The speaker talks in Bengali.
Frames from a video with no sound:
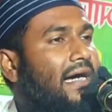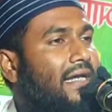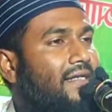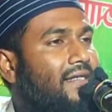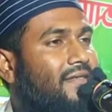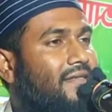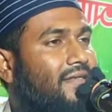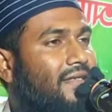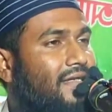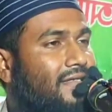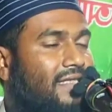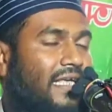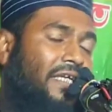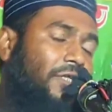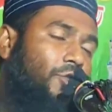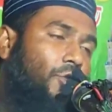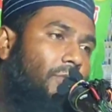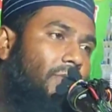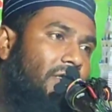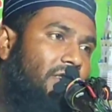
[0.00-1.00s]
আর
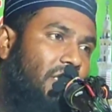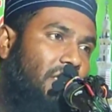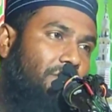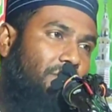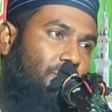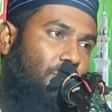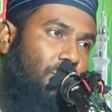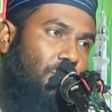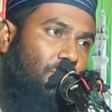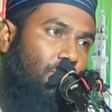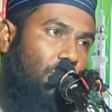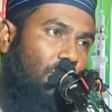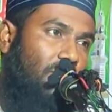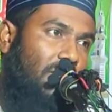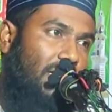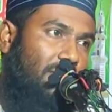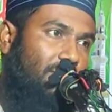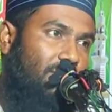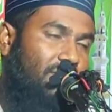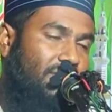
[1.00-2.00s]
এতেই তোমাদের ভিতরে
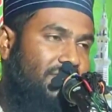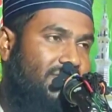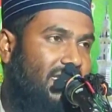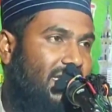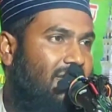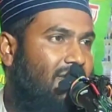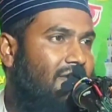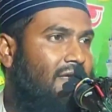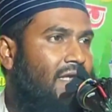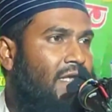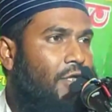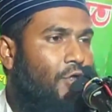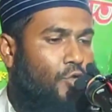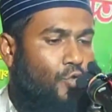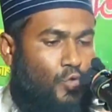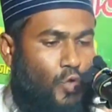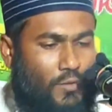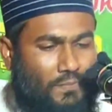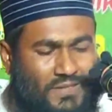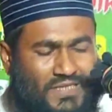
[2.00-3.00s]
কল্যাণ রয়েছে
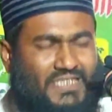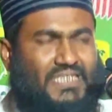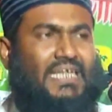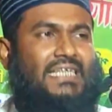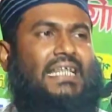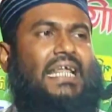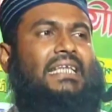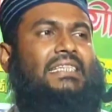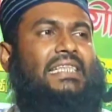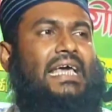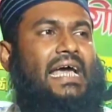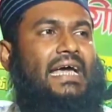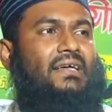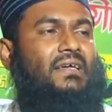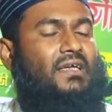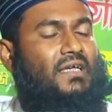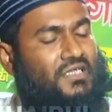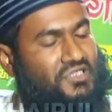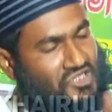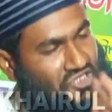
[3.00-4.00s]
নবী যেটা
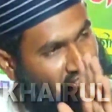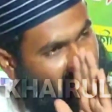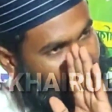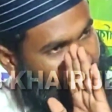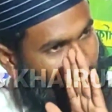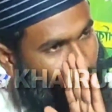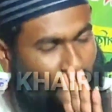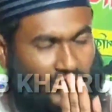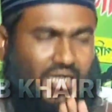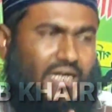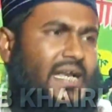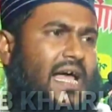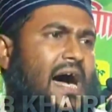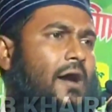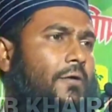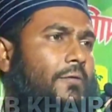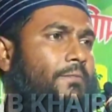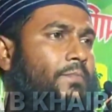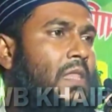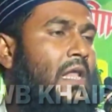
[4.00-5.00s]
দেয় সেটা ধরে
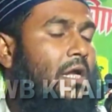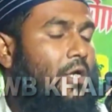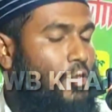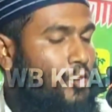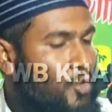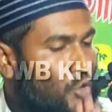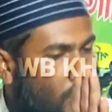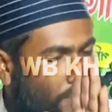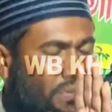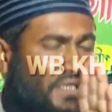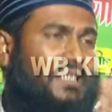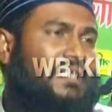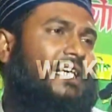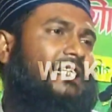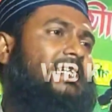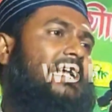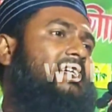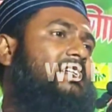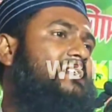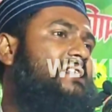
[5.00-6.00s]
নাও নবী
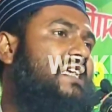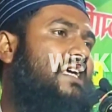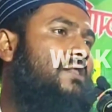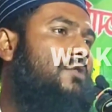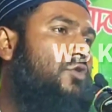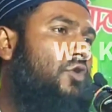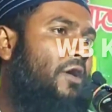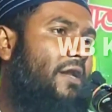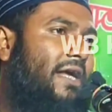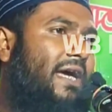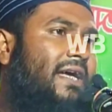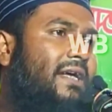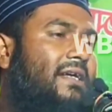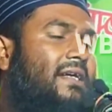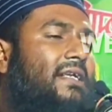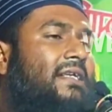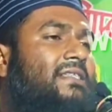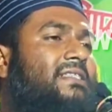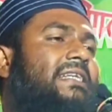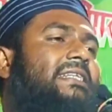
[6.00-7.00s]
যেটা নিষেধ করে
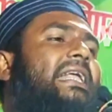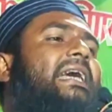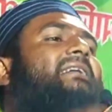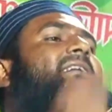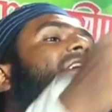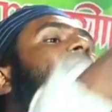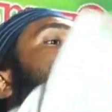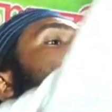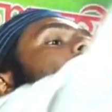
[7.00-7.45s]
সেটা